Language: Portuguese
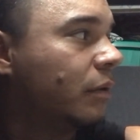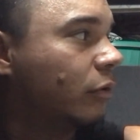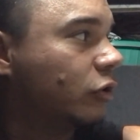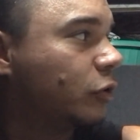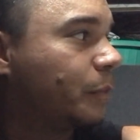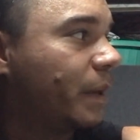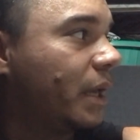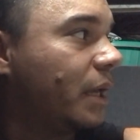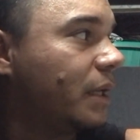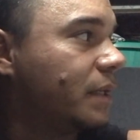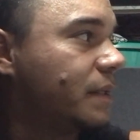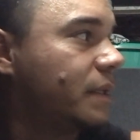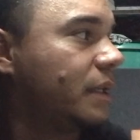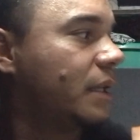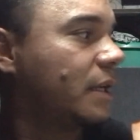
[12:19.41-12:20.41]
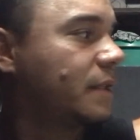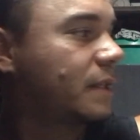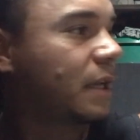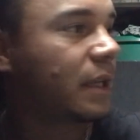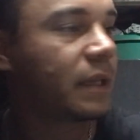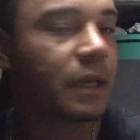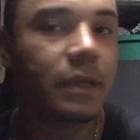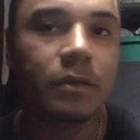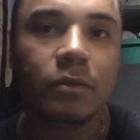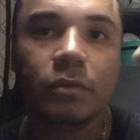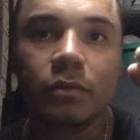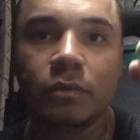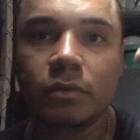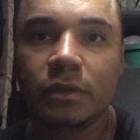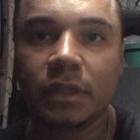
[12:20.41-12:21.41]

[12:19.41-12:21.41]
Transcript: Outro perrenguezinho da estrada aí, o